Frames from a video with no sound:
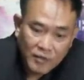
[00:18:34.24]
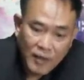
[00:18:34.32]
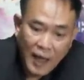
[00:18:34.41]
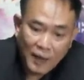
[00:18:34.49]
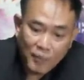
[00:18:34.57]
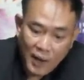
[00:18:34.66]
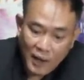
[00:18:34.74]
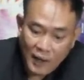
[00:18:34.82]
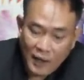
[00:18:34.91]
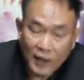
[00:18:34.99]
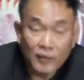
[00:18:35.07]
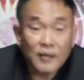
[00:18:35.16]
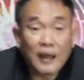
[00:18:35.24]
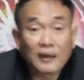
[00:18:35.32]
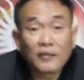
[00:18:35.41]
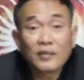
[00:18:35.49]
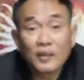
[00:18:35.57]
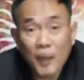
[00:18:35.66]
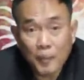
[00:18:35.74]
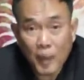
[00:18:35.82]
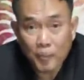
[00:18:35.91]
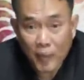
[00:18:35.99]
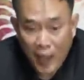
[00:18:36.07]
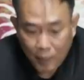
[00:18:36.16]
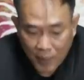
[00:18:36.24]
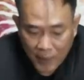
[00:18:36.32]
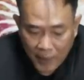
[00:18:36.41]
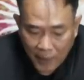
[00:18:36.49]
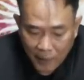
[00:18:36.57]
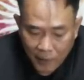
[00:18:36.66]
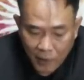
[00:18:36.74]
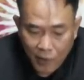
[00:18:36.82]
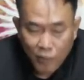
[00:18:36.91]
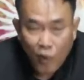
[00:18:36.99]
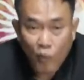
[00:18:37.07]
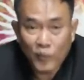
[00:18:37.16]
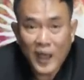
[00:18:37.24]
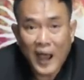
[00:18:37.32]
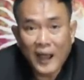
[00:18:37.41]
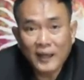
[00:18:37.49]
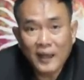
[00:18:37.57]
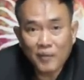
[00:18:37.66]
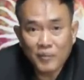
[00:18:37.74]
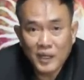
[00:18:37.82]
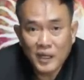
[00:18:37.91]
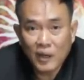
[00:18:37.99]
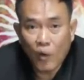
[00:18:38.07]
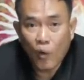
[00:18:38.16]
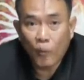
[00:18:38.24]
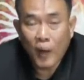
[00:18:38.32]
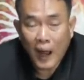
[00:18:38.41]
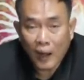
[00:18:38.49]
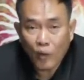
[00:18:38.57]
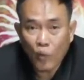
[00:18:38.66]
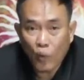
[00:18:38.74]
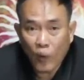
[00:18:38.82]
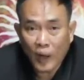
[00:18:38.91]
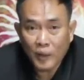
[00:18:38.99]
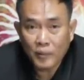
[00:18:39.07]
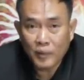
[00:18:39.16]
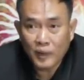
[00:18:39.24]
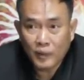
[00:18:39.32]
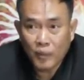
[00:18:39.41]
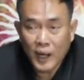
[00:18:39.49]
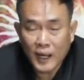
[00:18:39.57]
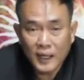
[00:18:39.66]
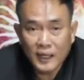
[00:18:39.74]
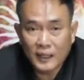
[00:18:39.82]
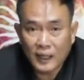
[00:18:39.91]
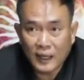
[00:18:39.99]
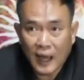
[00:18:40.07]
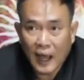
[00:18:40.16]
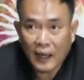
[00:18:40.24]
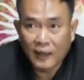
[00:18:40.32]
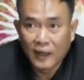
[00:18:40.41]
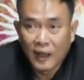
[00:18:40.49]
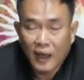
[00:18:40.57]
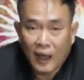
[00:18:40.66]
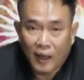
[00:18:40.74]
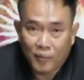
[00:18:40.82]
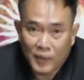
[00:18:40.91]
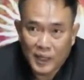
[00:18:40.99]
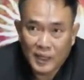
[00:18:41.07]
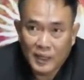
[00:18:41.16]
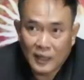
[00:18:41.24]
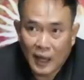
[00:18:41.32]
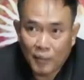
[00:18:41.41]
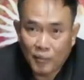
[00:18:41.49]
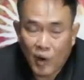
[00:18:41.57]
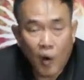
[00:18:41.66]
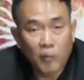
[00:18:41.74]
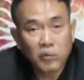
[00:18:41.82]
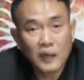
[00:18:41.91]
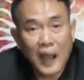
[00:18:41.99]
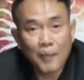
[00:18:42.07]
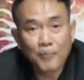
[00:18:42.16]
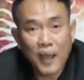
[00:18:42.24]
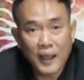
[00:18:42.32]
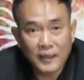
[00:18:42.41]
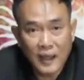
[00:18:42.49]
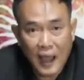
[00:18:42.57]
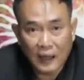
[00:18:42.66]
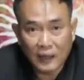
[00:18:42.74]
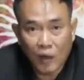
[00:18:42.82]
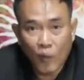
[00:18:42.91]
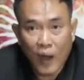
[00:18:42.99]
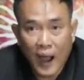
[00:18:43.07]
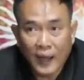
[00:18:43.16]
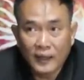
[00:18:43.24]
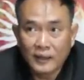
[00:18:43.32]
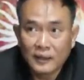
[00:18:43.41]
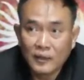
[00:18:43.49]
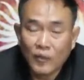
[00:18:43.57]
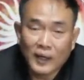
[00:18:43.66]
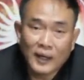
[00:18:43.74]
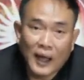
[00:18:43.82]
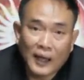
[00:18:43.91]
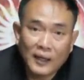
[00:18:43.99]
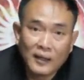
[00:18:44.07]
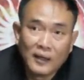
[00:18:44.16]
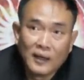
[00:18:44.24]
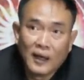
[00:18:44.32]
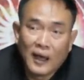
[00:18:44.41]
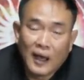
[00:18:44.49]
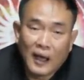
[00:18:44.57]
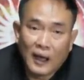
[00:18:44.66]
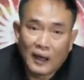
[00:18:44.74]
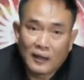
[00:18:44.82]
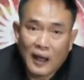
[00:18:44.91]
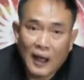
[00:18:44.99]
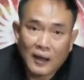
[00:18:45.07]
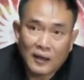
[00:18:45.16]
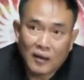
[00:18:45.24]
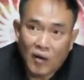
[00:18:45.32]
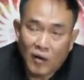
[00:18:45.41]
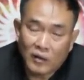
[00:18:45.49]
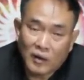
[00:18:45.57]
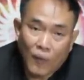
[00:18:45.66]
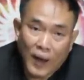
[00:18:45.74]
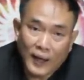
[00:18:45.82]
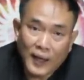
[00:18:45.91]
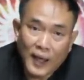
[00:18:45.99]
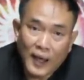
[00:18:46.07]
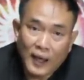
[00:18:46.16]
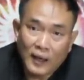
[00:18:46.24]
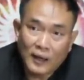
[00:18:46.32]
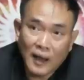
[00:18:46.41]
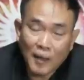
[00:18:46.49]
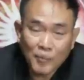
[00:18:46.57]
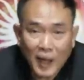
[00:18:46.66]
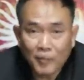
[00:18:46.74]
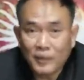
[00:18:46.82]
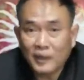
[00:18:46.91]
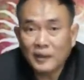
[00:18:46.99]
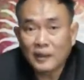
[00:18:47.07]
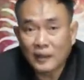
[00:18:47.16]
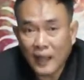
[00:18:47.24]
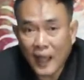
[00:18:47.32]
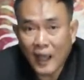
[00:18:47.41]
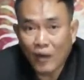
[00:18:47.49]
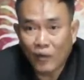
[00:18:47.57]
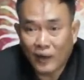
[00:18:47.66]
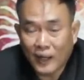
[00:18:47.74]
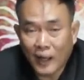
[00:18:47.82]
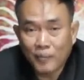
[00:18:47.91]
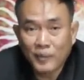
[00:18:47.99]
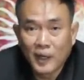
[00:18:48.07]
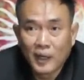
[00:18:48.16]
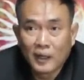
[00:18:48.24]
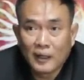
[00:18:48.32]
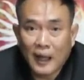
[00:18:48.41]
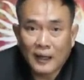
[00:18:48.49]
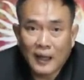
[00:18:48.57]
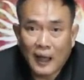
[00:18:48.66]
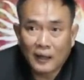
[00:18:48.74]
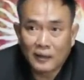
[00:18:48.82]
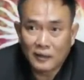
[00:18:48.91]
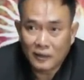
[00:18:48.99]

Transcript: สั่งพระอ่าสั่งหนังสือ 888 ไปเนี่ยผมอยากให้ท่านมีองค์พระราหูไว้เพื่อที่จะได้มีนำของดำแปดอย่างถวายหรือวันไหน ท่านก็ถวายแค่น้ำดำทั้งหนึ่งแก้วนะครับถ้าท่าน